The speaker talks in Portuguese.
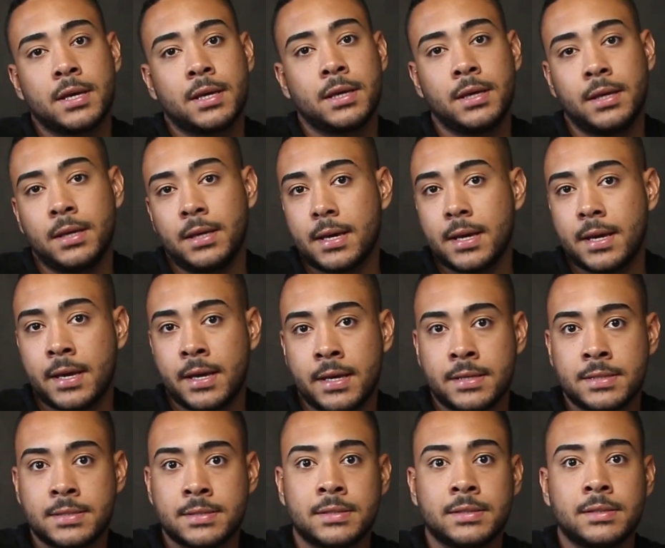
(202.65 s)
E
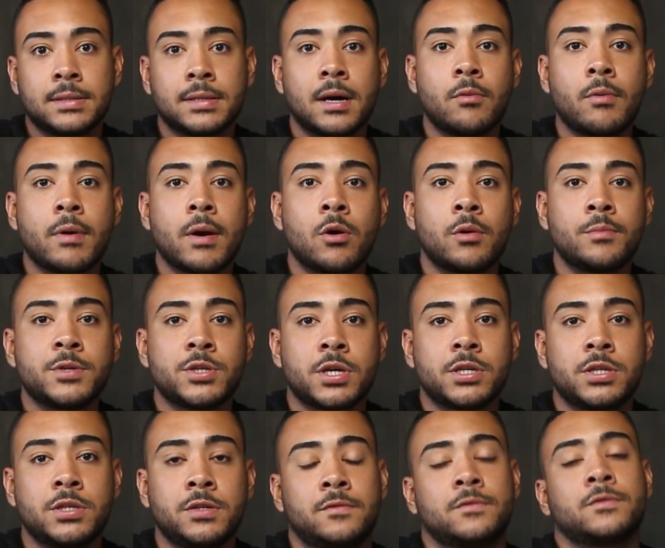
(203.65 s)
esse não é o
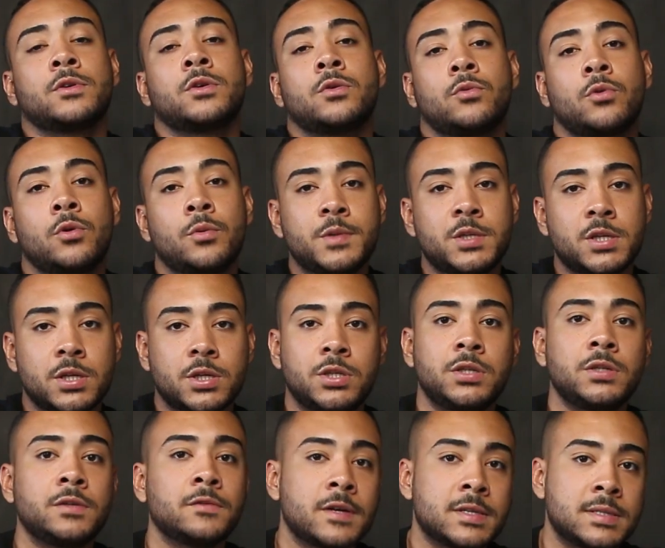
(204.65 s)
objetivo. O
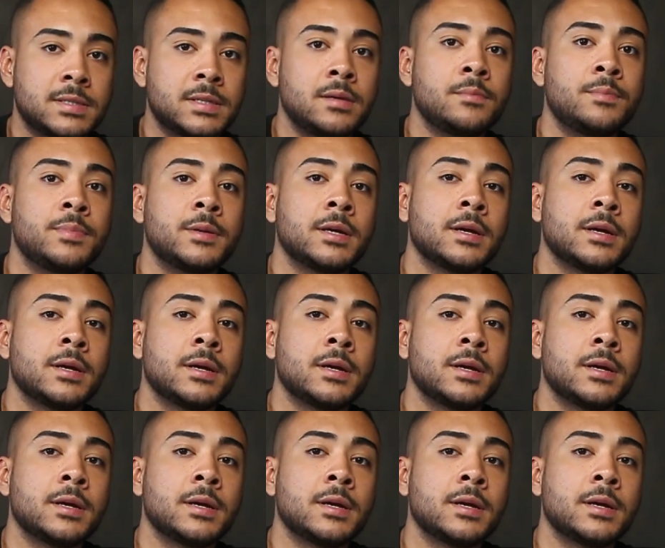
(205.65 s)
objetivo é sempre